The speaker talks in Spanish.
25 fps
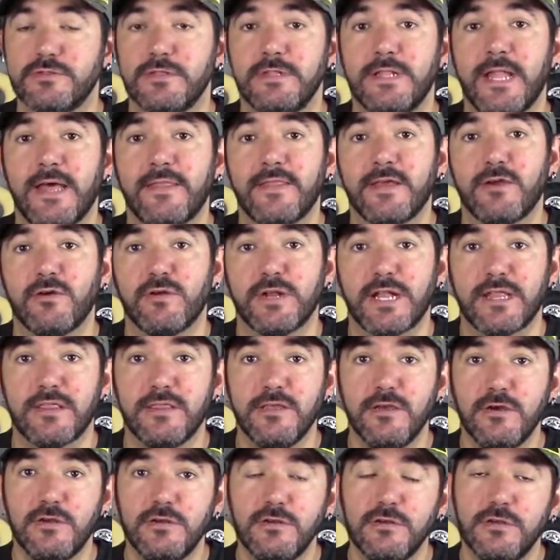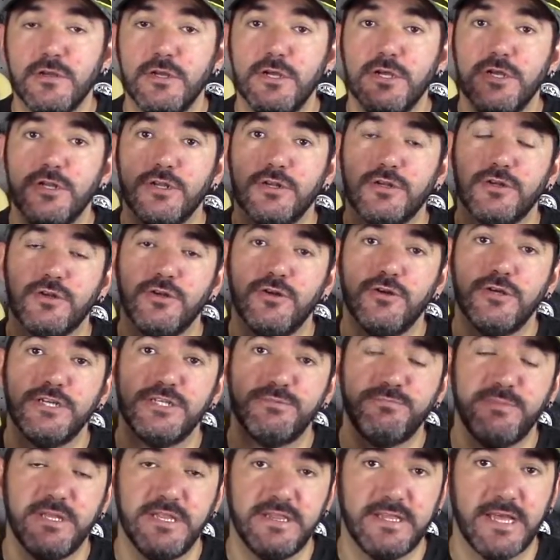la decoración no
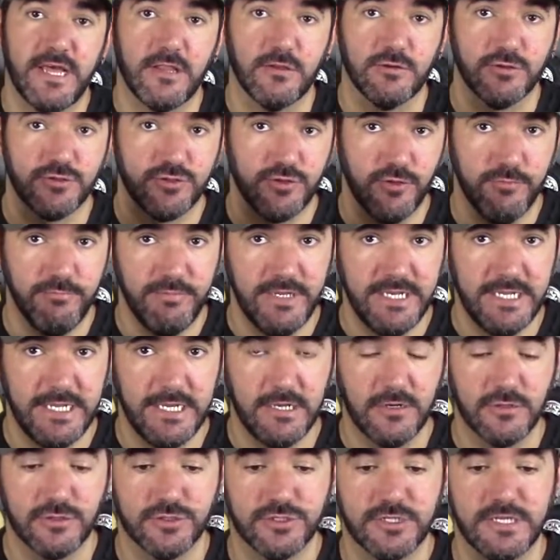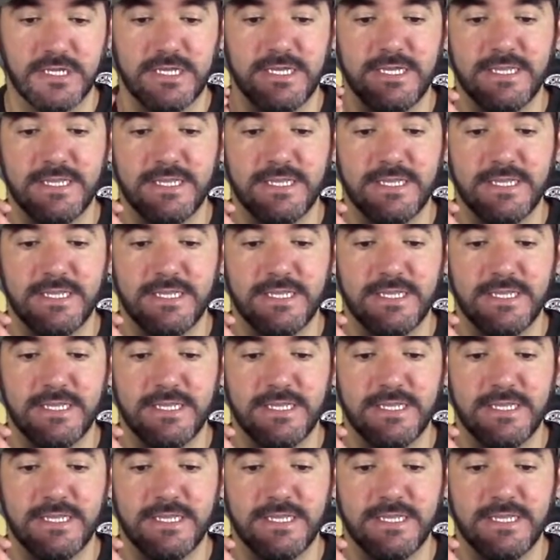es pintado, son vinilos.